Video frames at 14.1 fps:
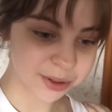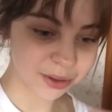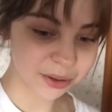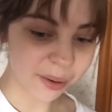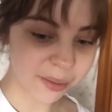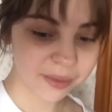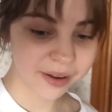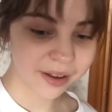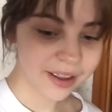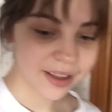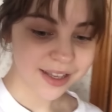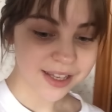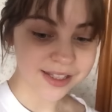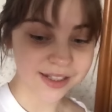дома,
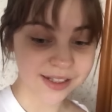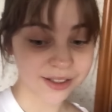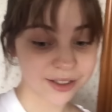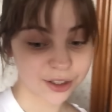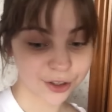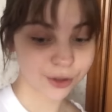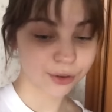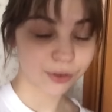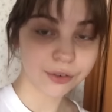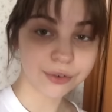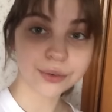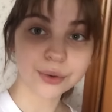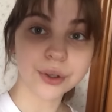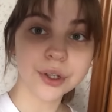сделать
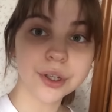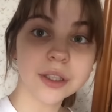тренировку,